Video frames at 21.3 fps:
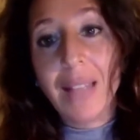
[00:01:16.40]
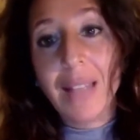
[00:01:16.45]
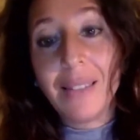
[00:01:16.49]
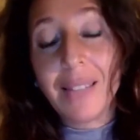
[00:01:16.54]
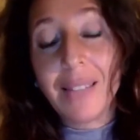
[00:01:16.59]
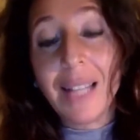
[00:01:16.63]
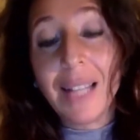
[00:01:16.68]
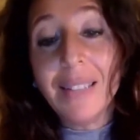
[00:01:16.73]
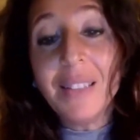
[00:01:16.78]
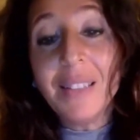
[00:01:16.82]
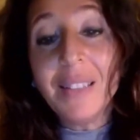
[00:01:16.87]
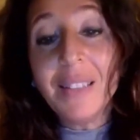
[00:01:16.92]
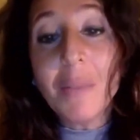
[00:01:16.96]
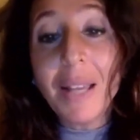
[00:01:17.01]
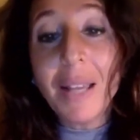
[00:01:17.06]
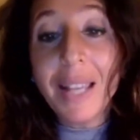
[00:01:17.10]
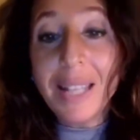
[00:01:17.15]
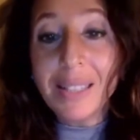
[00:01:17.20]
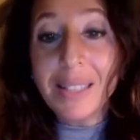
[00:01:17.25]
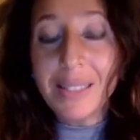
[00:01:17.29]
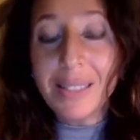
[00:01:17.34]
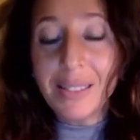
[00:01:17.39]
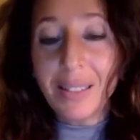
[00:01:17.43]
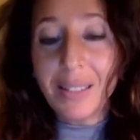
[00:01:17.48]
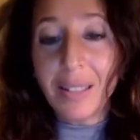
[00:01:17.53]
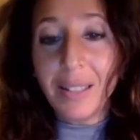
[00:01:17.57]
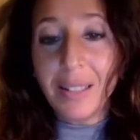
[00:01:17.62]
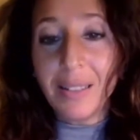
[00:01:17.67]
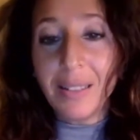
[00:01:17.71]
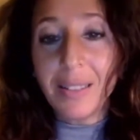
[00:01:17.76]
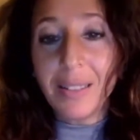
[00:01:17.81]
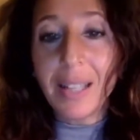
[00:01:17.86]
Tanti maestri
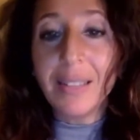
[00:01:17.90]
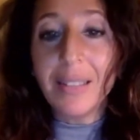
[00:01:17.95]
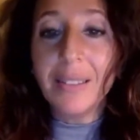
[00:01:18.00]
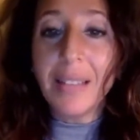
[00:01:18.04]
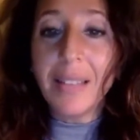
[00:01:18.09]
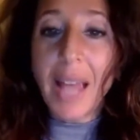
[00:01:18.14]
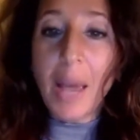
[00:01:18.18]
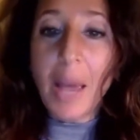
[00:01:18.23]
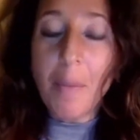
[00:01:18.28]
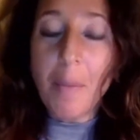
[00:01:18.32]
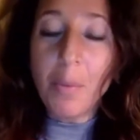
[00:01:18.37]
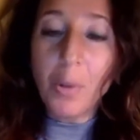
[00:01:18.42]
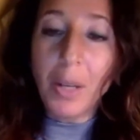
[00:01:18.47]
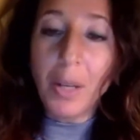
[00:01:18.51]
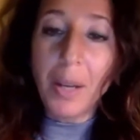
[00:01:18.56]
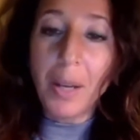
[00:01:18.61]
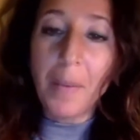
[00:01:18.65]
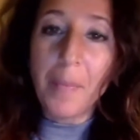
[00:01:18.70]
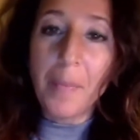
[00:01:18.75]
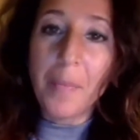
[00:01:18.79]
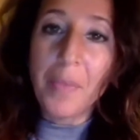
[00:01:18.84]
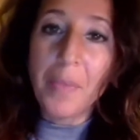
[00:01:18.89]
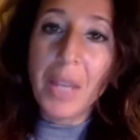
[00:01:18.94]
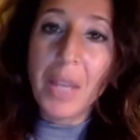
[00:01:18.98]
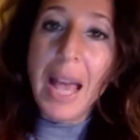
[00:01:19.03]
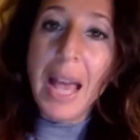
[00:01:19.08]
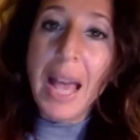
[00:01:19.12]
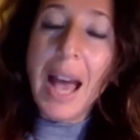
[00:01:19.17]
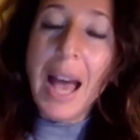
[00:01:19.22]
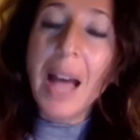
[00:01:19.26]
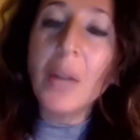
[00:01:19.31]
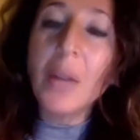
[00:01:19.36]
in tante epoche
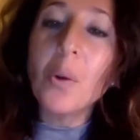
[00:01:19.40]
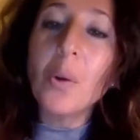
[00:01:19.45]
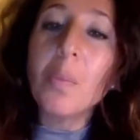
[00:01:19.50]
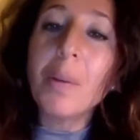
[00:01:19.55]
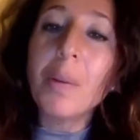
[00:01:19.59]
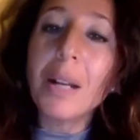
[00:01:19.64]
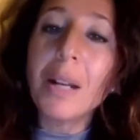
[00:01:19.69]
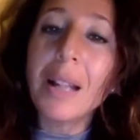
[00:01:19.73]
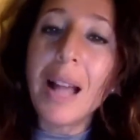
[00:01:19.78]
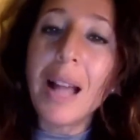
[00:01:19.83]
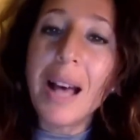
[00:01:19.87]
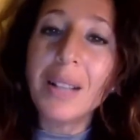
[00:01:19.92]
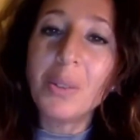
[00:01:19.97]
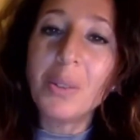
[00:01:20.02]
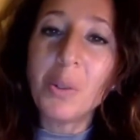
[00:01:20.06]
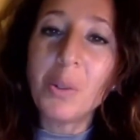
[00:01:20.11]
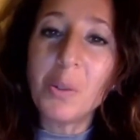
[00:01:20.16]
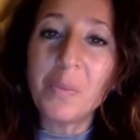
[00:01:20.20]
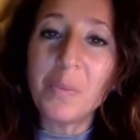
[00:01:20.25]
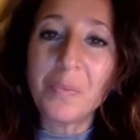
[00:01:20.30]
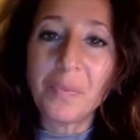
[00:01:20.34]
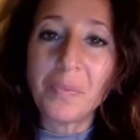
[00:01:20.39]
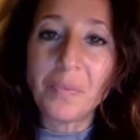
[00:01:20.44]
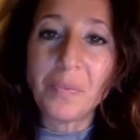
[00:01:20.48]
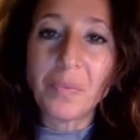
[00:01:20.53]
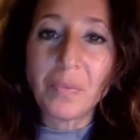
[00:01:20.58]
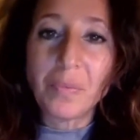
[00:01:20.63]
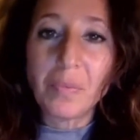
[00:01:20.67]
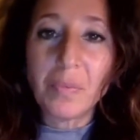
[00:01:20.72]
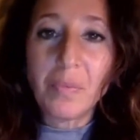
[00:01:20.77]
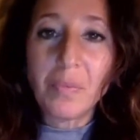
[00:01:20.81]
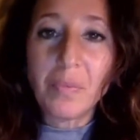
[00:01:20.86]
hanno parlato
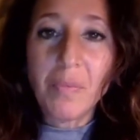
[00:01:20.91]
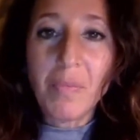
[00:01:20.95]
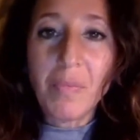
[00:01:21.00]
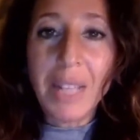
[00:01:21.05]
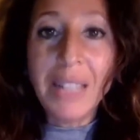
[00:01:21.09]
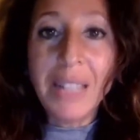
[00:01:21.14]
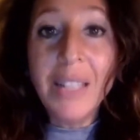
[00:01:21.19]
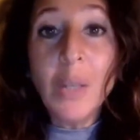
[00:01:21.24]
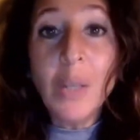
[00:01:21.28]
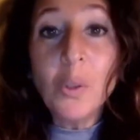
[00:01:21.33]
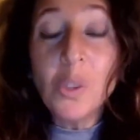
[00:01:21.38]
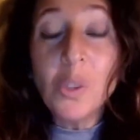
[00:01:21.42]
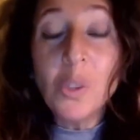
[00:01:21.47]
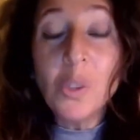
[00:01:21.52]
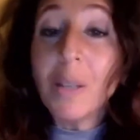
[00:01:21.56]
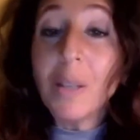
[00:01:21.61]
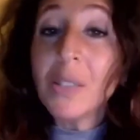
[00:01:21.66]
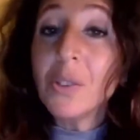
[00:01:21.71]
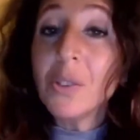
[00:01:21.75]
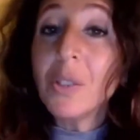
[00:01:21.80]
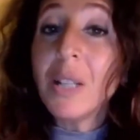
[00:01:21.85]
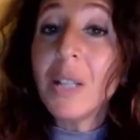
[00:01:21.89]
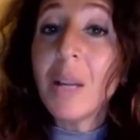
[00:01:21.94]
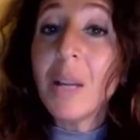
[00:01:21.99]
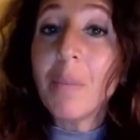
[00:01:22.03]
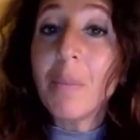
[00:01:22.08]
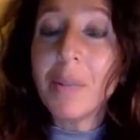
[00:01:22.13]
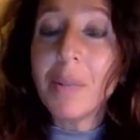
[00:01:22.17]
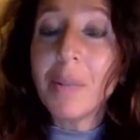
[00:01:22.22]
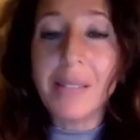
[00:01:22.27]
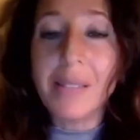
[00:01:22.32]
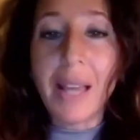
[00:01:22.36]
dello spazio della
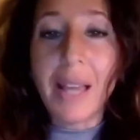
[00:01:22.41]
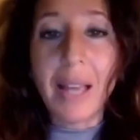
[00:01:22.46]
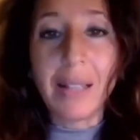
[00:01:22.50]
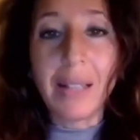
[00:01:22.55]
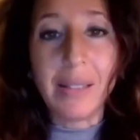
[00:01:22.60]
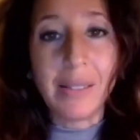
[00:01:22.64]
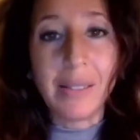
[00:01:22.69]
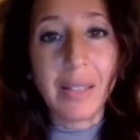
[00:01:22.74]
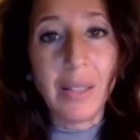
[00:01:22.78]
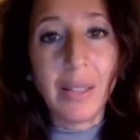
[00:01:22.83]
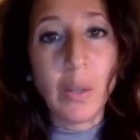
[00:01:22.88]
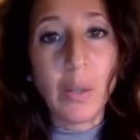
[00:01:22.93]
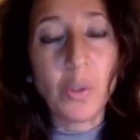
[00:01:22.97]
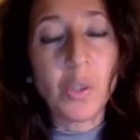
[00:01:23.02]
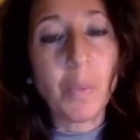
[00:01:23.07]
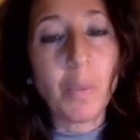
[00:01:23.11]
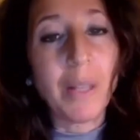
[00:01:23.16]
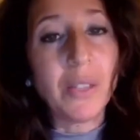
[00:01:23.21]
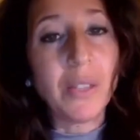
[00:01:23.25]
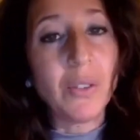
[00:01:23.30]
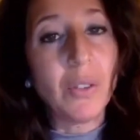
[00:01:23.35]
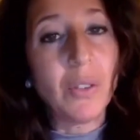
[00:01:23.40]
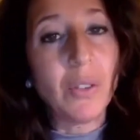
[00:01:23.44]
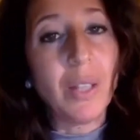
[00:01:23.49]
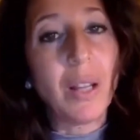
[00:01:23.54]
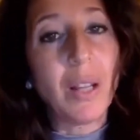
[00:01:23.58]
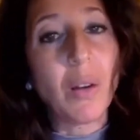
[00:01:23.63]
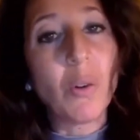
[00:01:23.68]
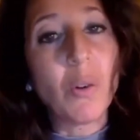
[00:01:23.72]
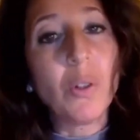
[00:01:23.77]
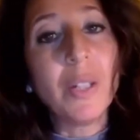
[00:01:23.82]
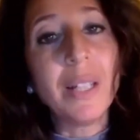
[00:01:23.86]
presenza, dello spazio
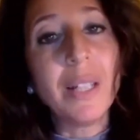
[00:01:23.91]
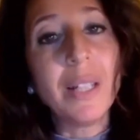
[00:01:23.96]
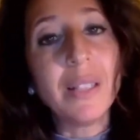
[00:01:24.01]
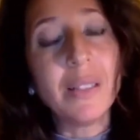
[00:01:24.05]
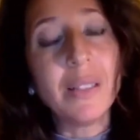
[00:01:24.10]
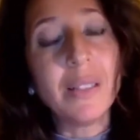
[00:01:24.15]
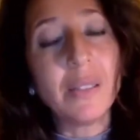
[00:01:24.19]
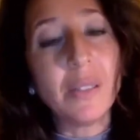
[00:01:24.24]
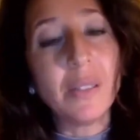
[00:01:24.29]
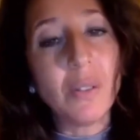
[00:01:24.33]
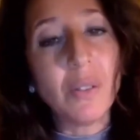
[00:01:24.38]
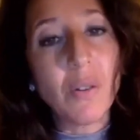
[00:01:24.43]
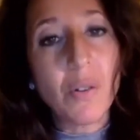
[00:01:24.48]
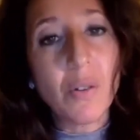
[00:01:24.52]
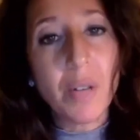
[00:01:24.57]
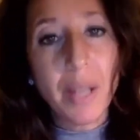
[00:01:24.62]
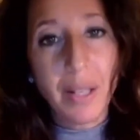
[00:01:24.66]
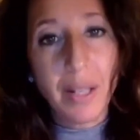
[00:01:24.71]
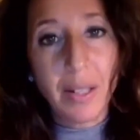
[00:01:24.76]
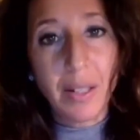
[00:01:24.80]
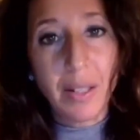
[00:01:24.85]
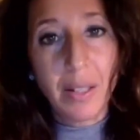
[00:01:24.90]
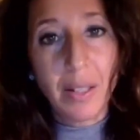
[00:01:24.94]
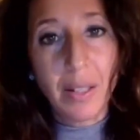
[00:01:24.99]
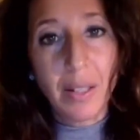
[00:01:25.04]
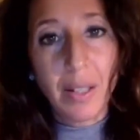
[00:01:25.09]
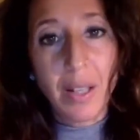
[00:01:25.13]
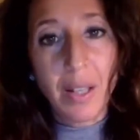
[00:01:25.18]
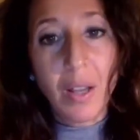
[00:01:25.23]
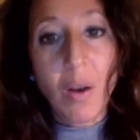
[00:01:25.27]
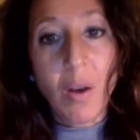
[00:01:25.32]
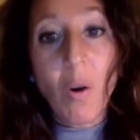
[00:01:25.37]
della connessione
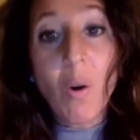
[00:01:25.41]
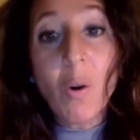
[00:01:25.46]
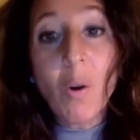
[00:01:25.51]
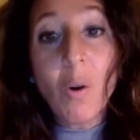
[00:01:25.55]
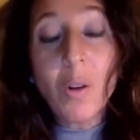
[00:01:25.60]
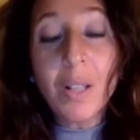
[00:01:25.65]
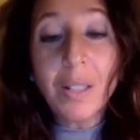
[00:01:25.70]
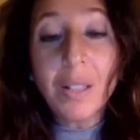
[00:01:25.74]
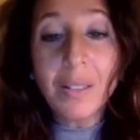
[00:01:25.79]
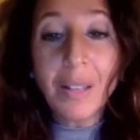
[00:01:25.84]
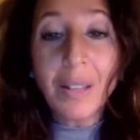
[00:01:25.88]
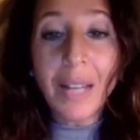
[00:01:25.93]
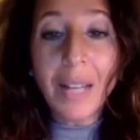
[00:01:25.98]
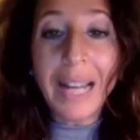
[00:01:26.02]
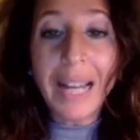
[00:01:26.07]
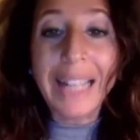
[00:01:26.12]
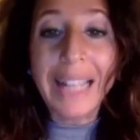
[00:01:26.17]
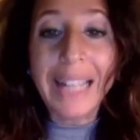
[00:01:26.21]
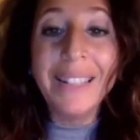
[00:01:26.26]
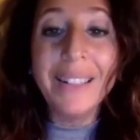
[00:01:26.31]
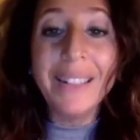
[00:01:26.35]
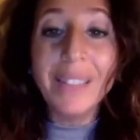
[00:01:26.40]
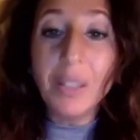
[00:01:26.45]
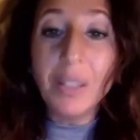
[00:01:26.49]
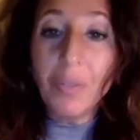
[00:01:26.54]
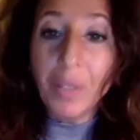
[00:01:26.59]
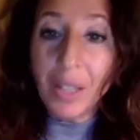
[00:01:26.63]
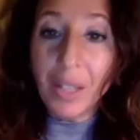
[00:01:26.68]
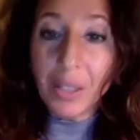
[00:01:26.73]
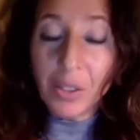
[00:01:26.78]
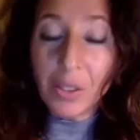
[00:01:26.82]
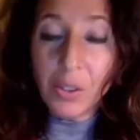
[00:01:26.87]
oltre
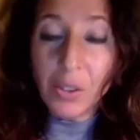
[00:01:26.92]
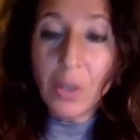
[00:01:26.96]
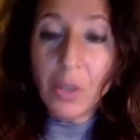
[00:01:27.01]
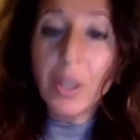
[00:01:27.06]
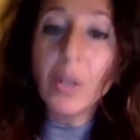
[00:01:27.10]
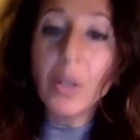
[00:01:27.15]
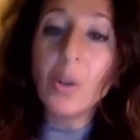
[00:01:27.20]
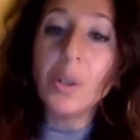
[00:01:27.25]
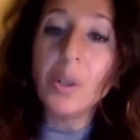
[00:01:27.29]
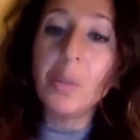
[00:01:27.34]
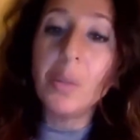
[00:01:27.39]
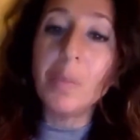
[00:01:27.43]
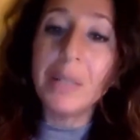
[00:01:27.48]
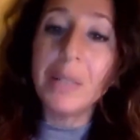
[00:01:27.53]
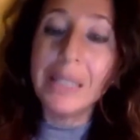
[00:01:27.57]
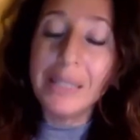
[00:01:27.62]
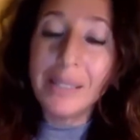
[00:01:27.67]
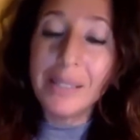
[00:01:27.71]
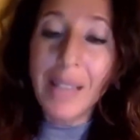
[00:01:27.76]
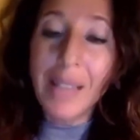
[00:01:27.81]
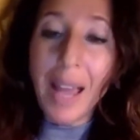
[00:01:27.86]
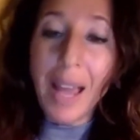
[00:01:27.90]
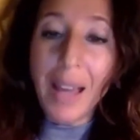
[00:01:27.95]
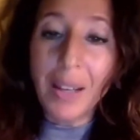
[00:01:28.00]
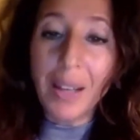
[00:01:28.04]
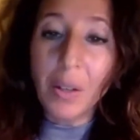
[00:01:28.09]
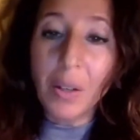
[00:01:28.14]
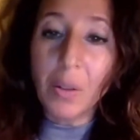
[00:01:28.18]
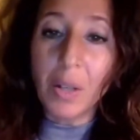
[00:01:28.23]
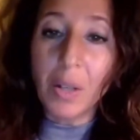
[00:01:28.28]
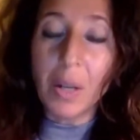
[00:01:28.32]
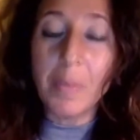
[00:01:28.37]
all'identificazione con i
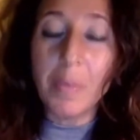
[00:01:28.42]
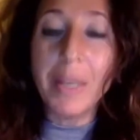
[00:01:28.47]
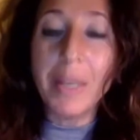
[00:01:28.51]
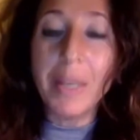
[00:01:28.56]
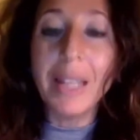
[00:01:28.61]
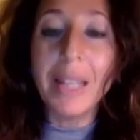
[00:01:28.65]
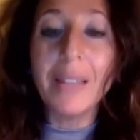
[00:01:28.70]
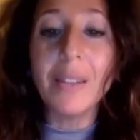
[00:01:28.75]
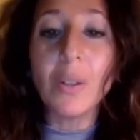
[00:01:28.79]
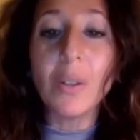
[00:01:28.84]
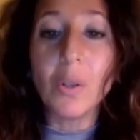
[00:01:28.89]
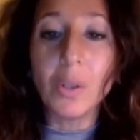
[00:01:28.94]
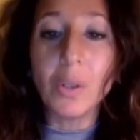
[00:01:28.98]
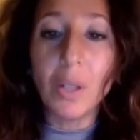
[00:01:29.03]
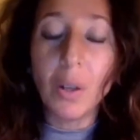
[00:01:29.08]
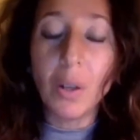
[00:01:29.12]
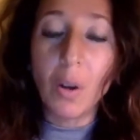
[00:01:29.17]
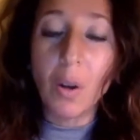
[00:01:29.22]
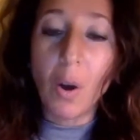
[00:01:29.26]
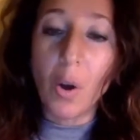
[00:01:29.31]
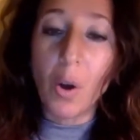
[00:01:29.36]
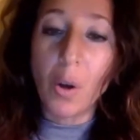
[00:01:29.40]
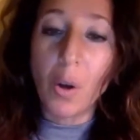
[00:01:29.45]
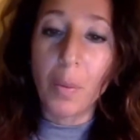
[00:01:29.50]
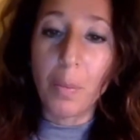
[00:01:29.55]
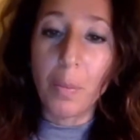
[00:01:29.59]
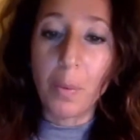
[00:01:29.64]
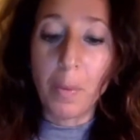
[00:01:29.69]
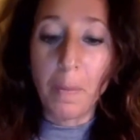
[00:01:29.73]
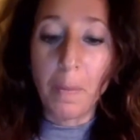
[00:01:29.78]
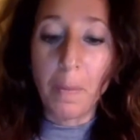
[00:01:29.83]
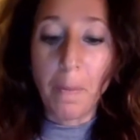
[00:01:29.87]
pensieri, con la mente, con il
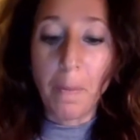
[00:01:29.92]
corpo,